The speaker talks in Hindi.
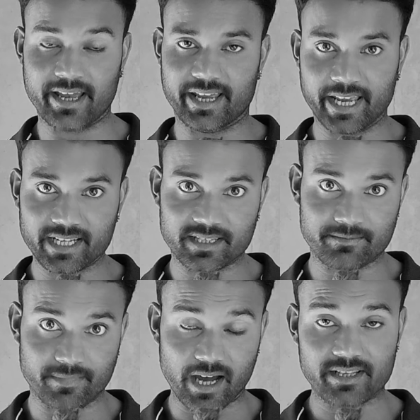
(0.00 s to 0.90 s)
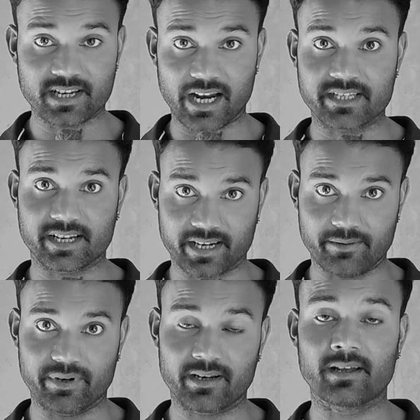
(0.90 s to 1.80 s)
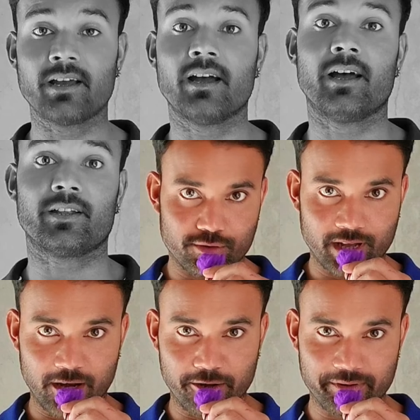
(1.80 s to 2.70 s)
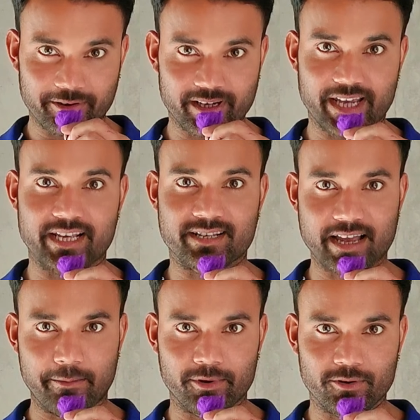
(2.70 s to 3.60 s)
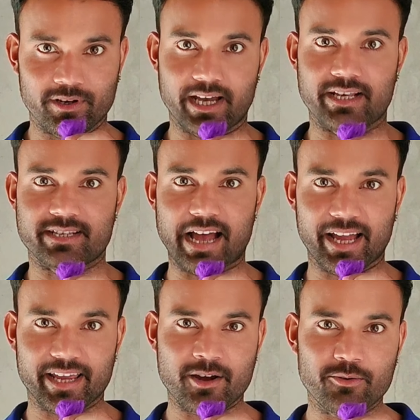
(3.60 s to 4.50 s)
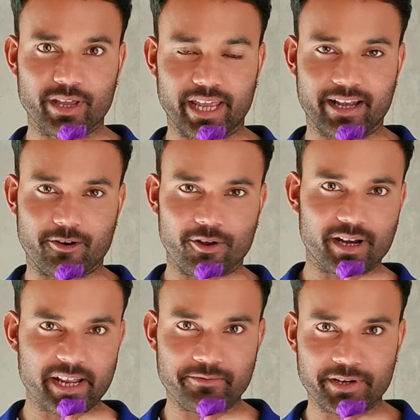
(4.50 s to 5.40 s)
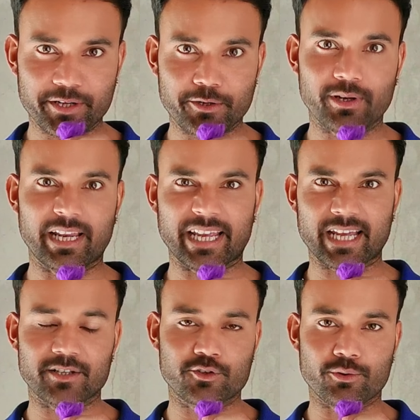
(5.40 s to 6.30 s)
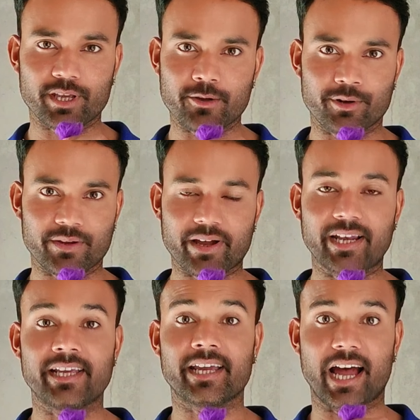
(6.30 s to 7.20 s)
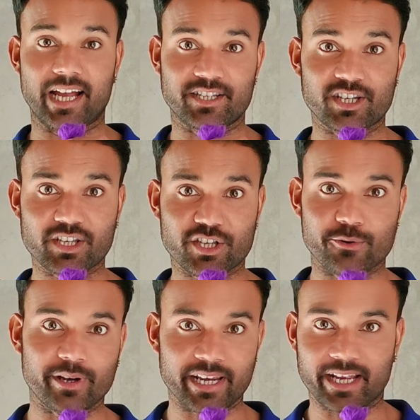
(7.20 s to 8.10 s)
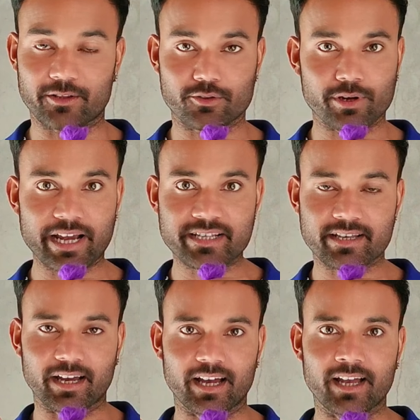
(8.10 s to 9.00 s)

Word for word: है एक बार चार्ज करने पर सो हेलो एवरीवन कैसे आप लोग गाइज आ गया हूँ एक और नई वीडियो लेकर जो कि होने वाली है आज की क्यू एन ए तो गाइज